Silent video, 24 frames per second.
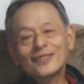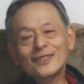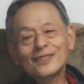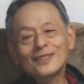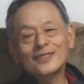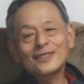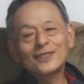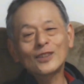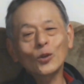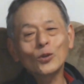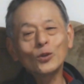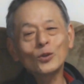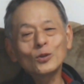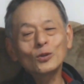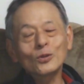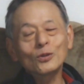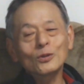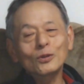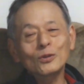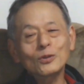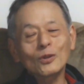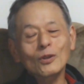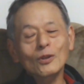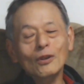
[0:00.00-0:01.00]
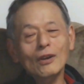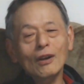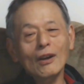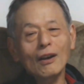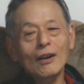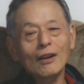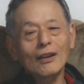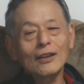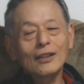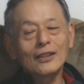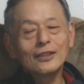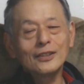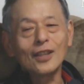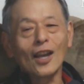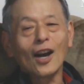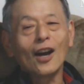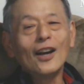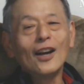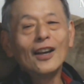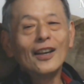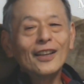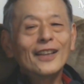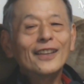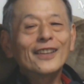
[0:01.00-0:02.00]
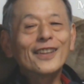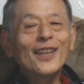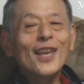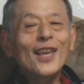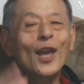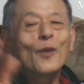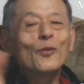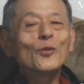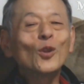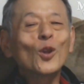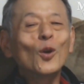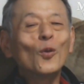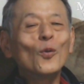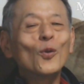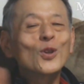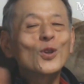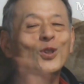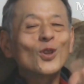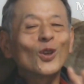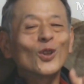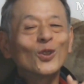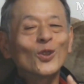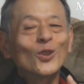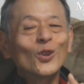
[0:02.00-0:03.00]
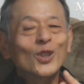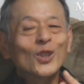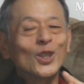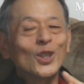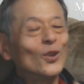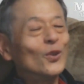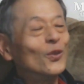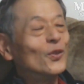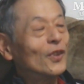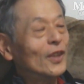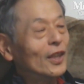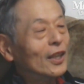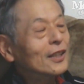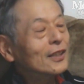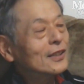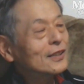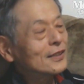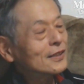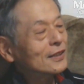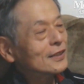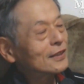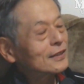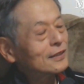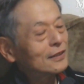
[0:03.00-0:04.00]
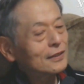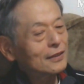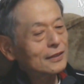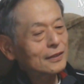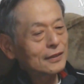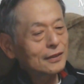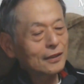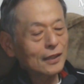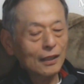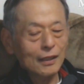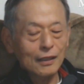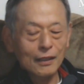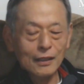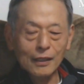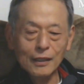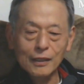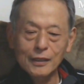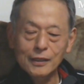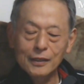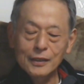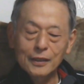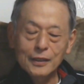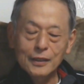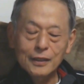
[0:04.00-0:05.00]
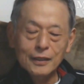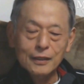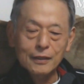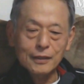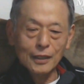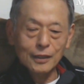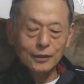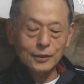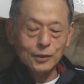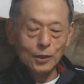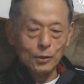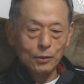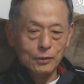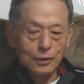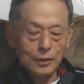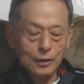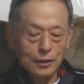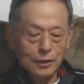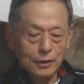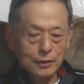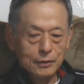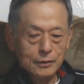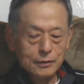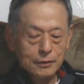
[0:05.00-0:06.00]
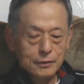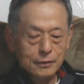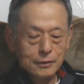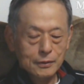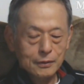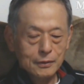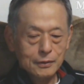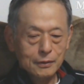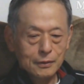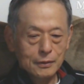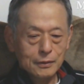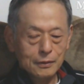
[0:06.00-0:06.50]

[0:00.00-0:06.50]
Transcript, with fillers: というのが、いや、ゲームの面白いの基本で。だから、なんだろうな。難